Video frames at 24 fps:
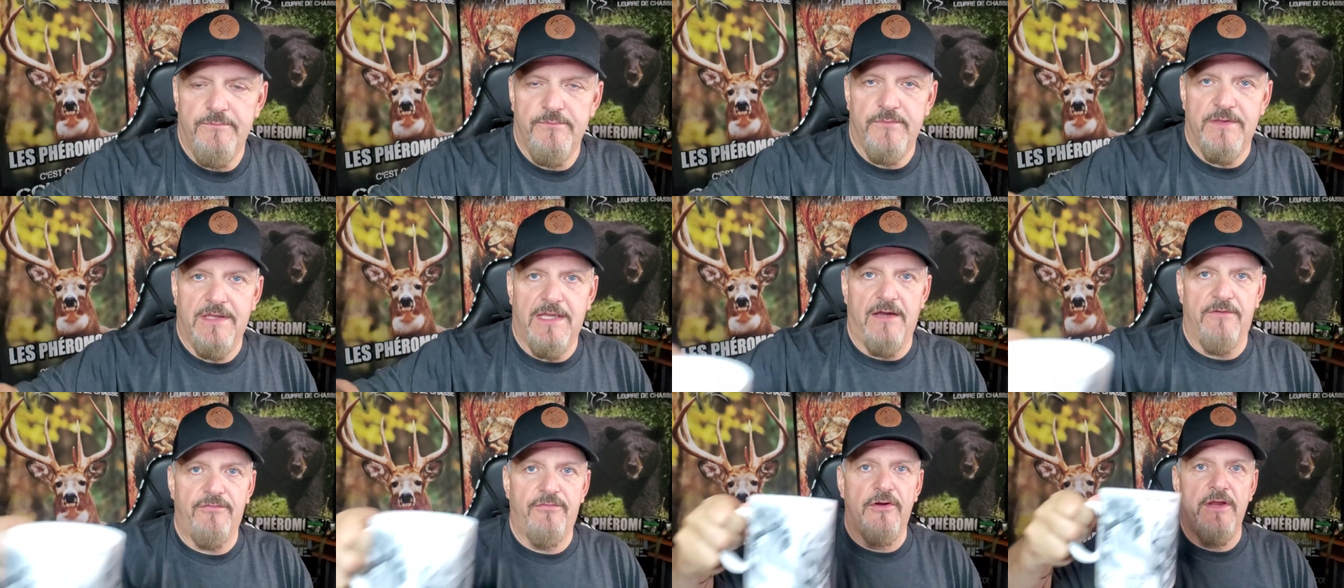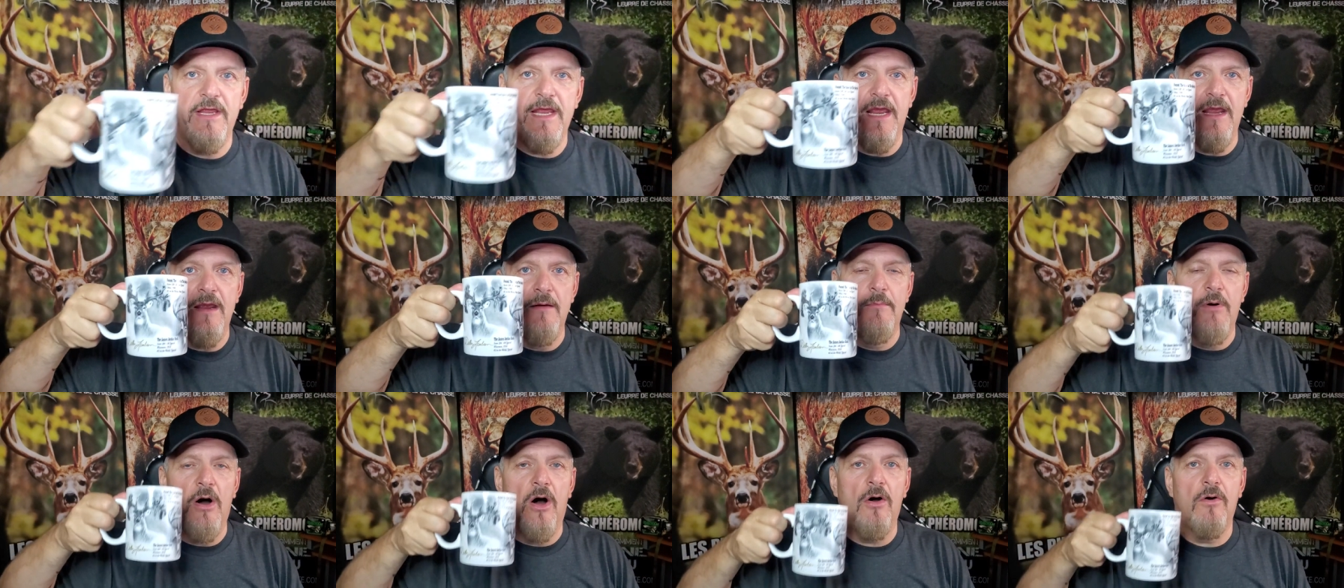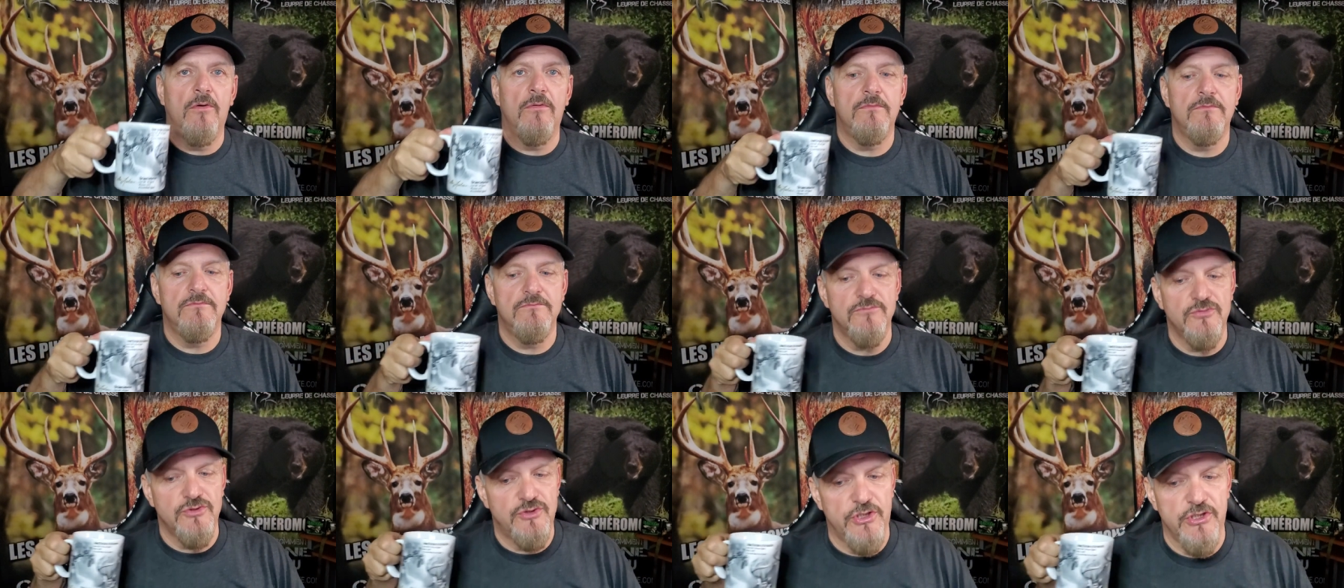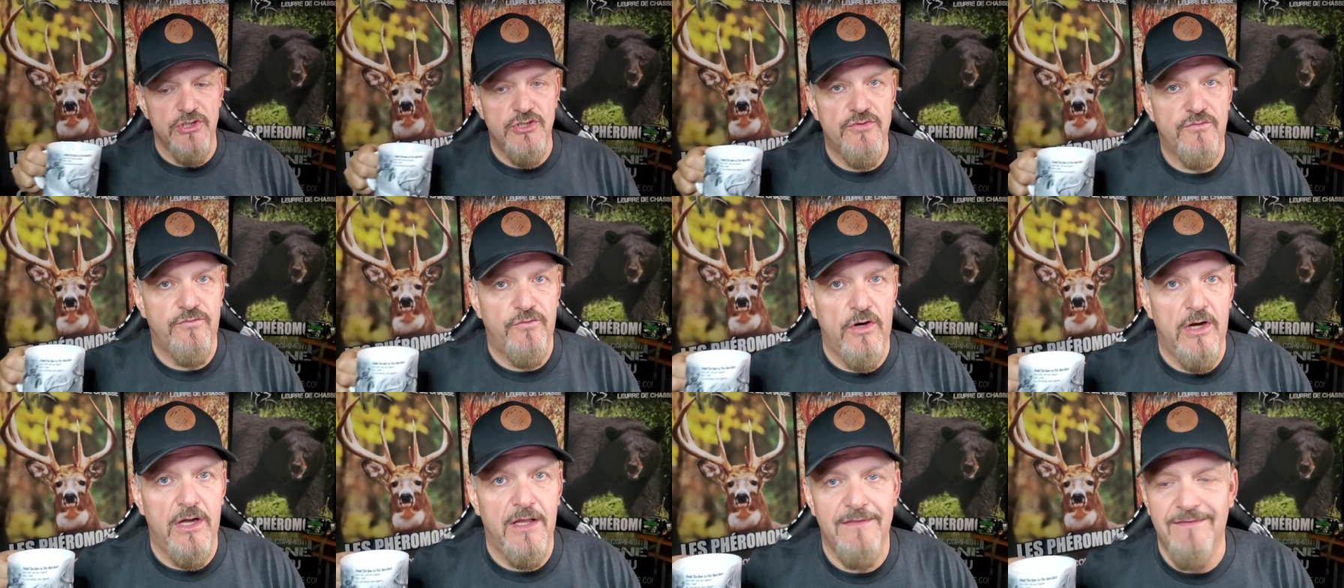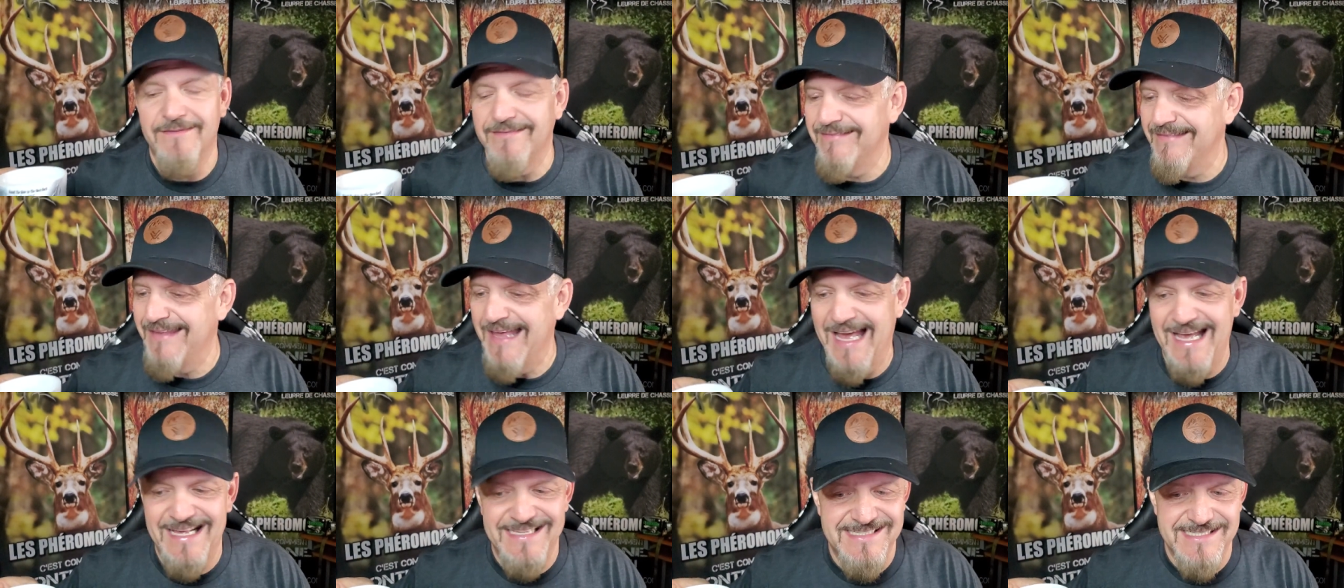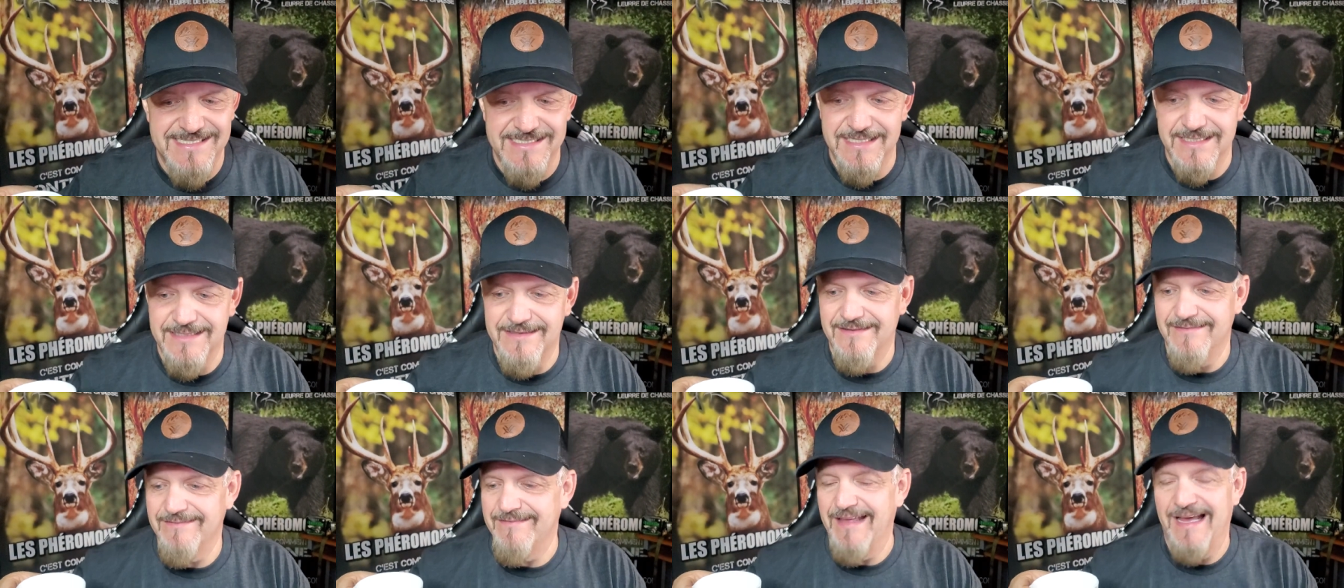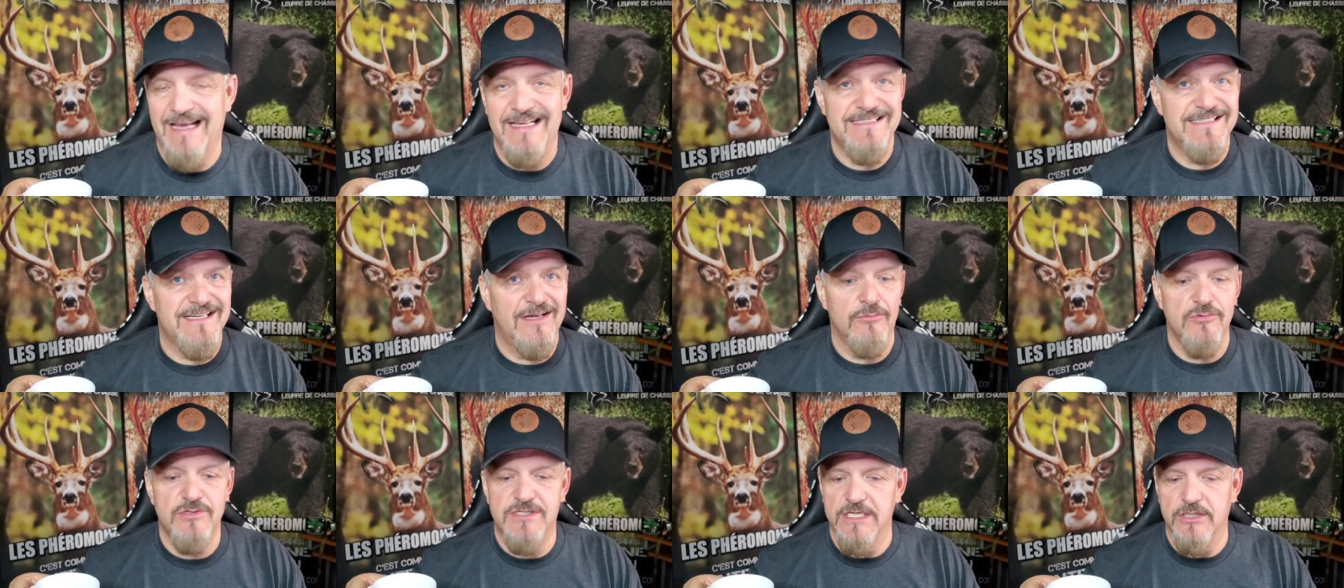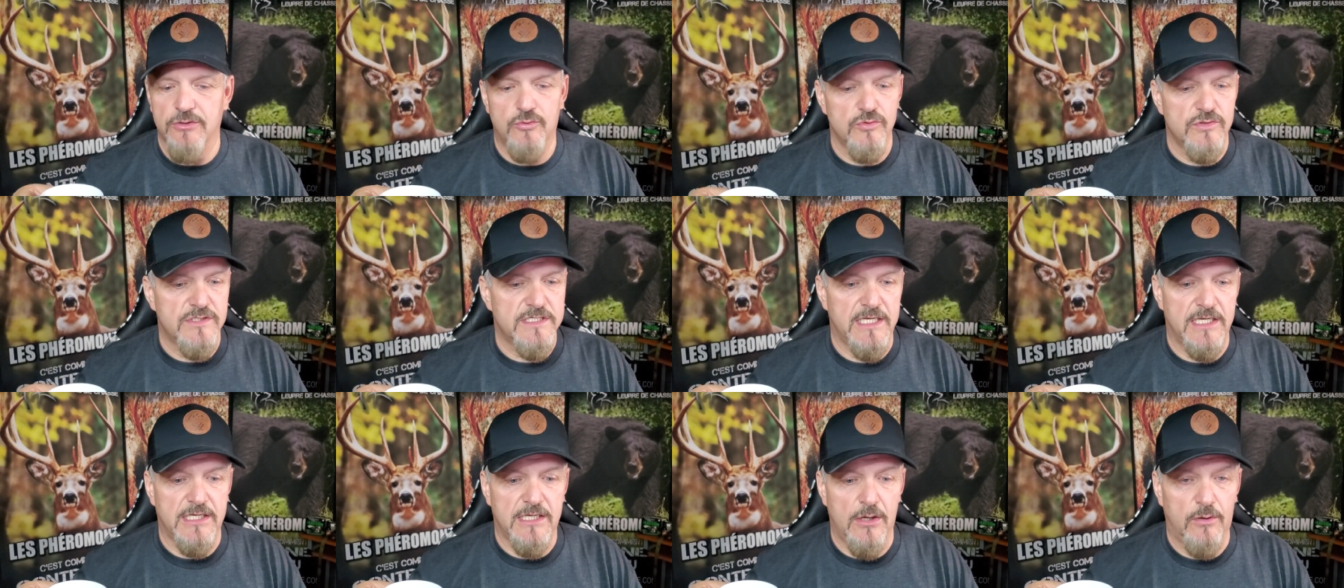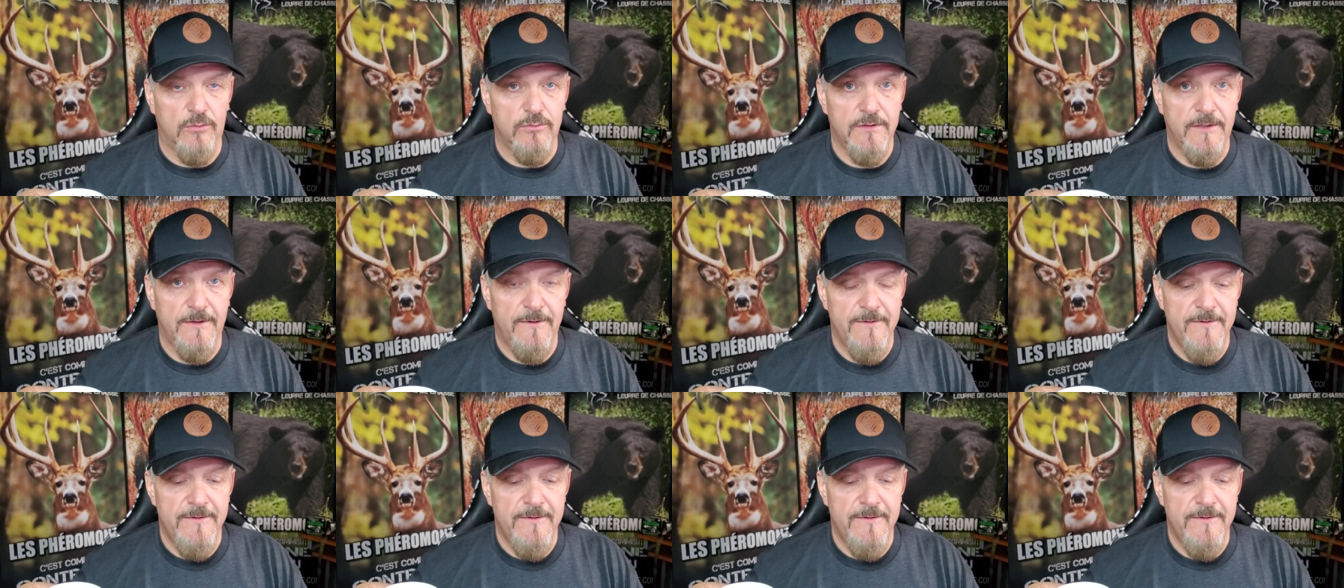Café, il est bon, j'ai du fun, that's it, that's all, c'est tout ce qui compte.